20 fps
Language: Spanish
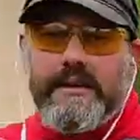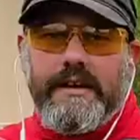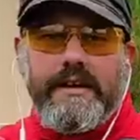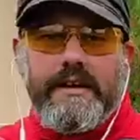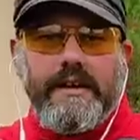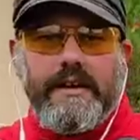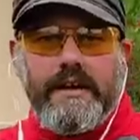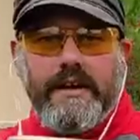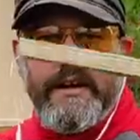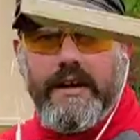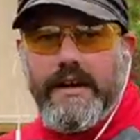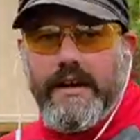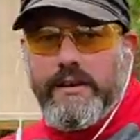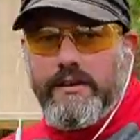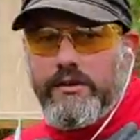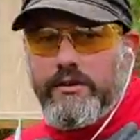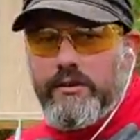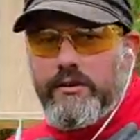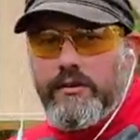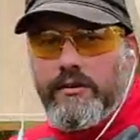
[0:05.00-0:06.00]
de
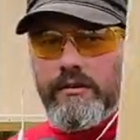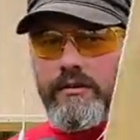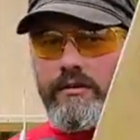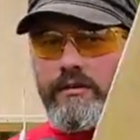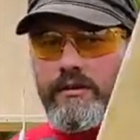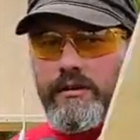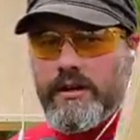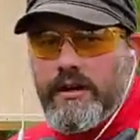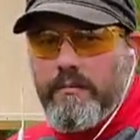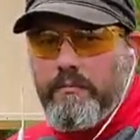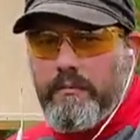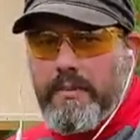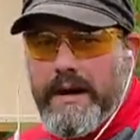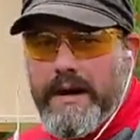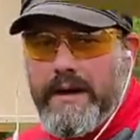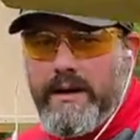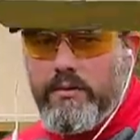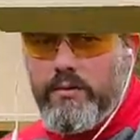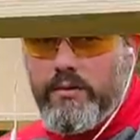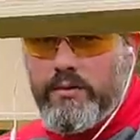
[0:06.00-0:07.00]
esto, el
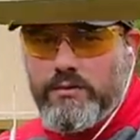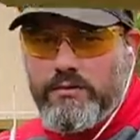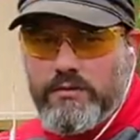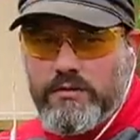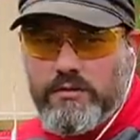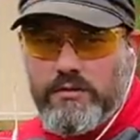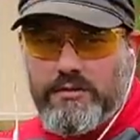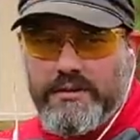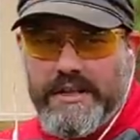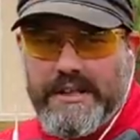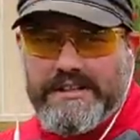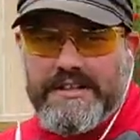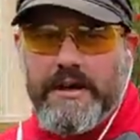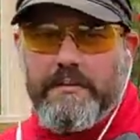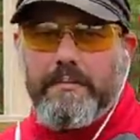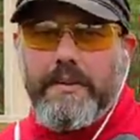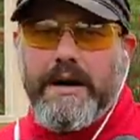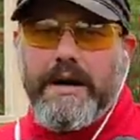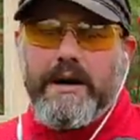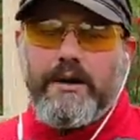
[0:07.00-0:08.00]
plywood
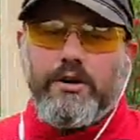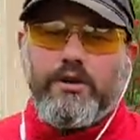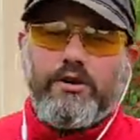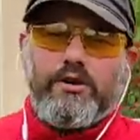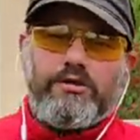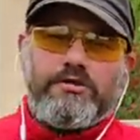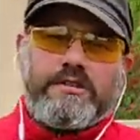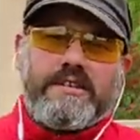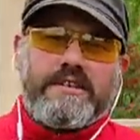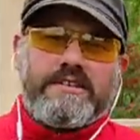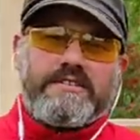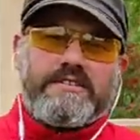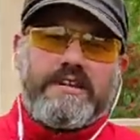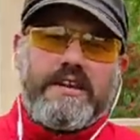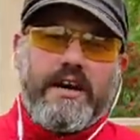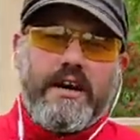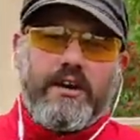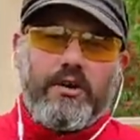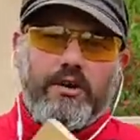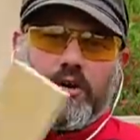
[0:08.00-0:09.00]
contrachapado,
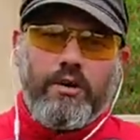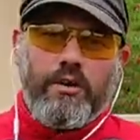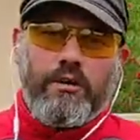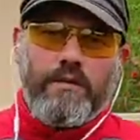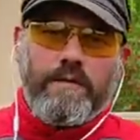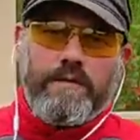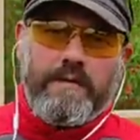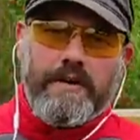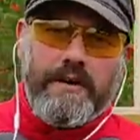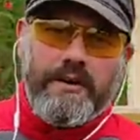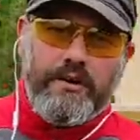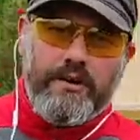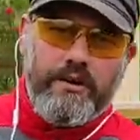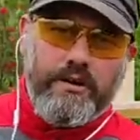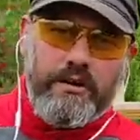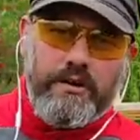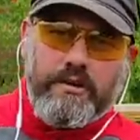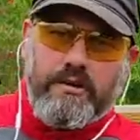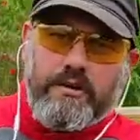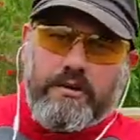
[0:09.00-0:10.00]
terciado,
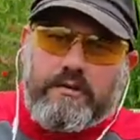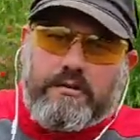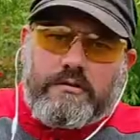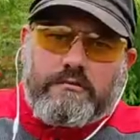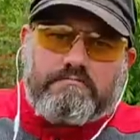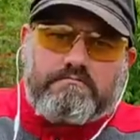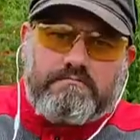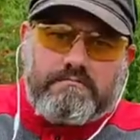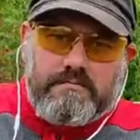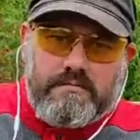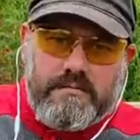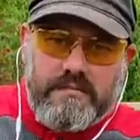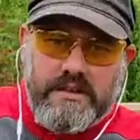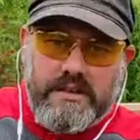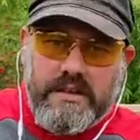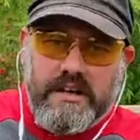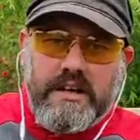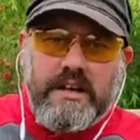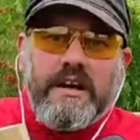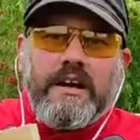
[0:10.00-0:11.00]
fenólico,
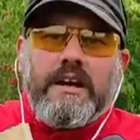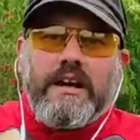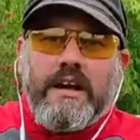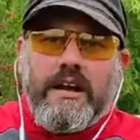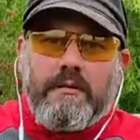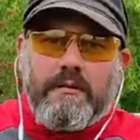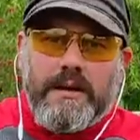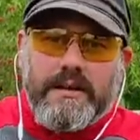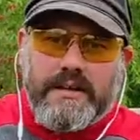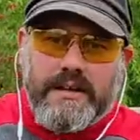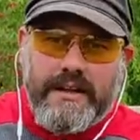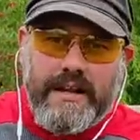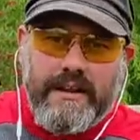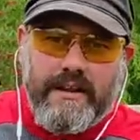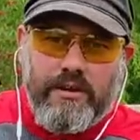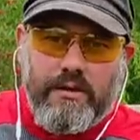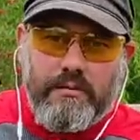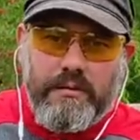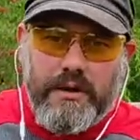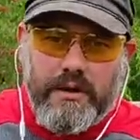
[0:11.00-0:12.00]
el
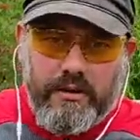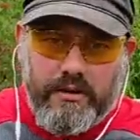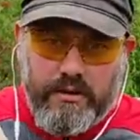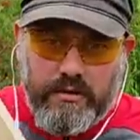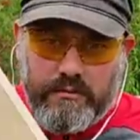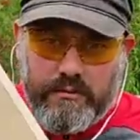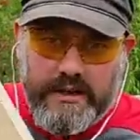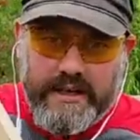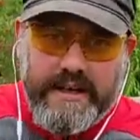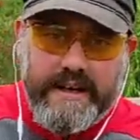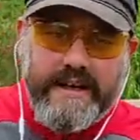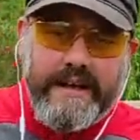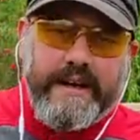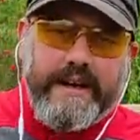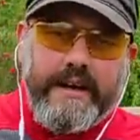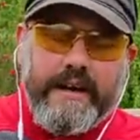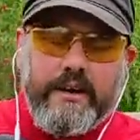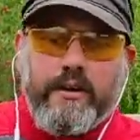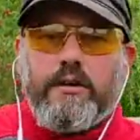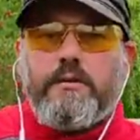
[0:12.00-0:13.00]
material de los mil nombres.
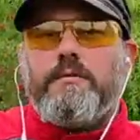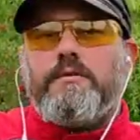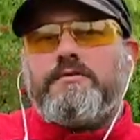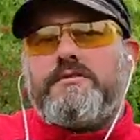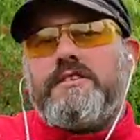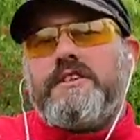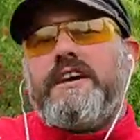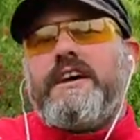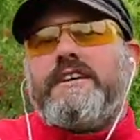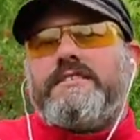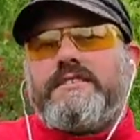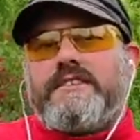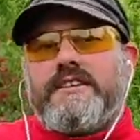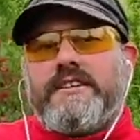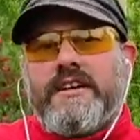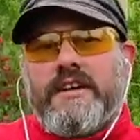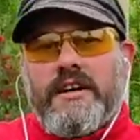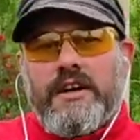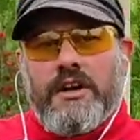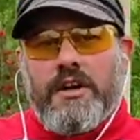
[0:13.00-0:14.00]
¿Qué es? ¿Cómo se
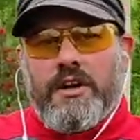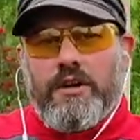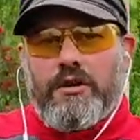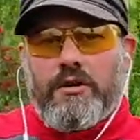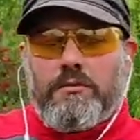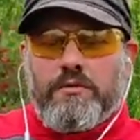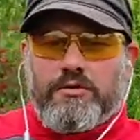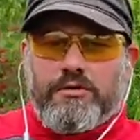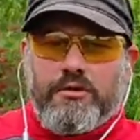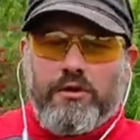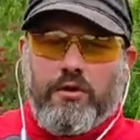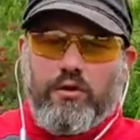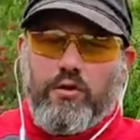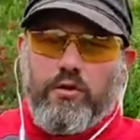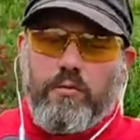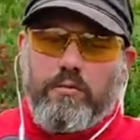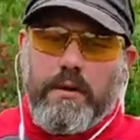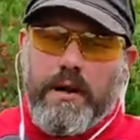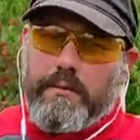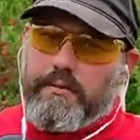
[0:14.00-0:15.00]
hace? ¿Cómo se
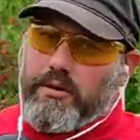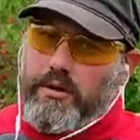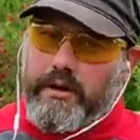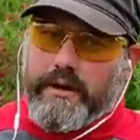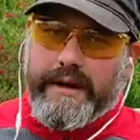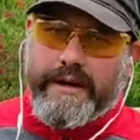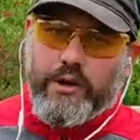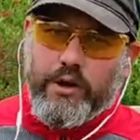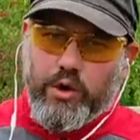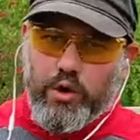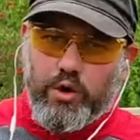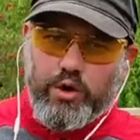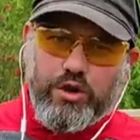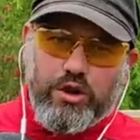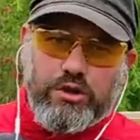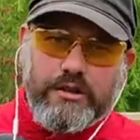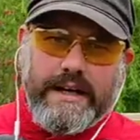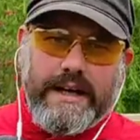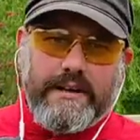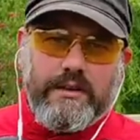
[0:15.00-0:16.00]
ocupa? ¿Por qué lo
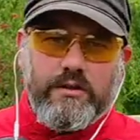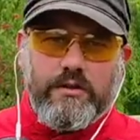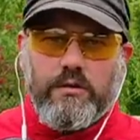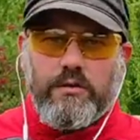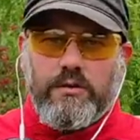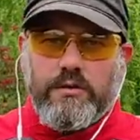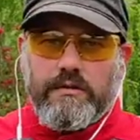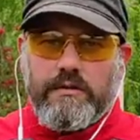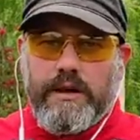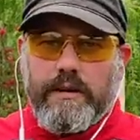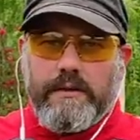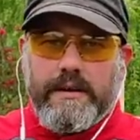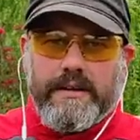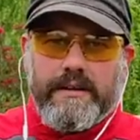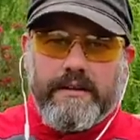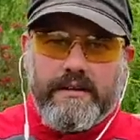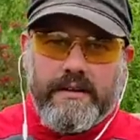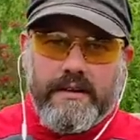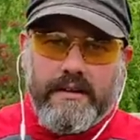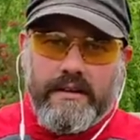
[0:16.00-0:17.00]
uso tanto
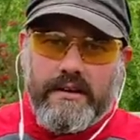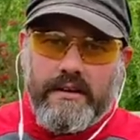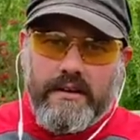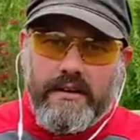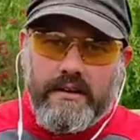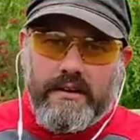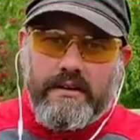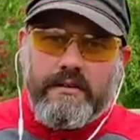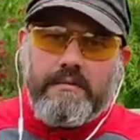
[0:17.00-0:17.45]
últimamente?